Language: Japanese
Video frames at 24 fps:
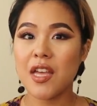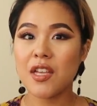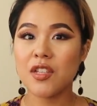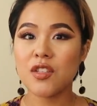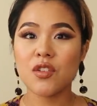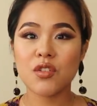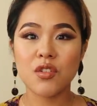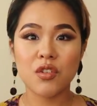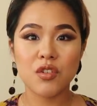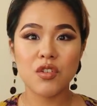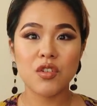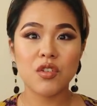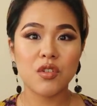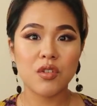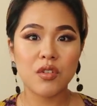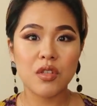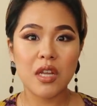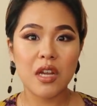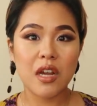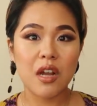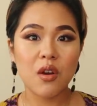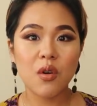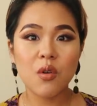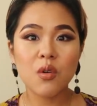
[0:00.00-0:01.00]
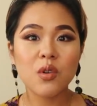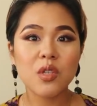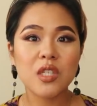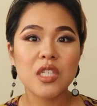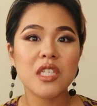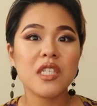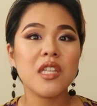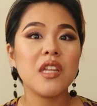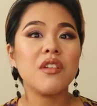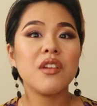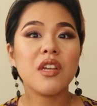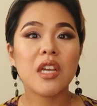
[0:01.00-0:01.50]
外ちょっとなんか工事
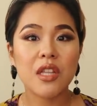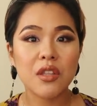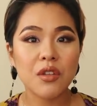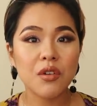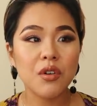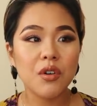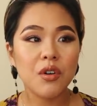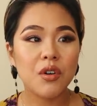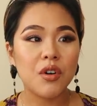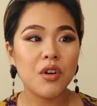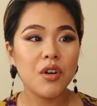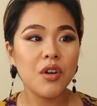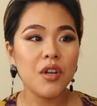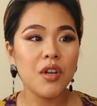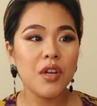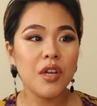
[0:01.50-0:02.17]
してるけど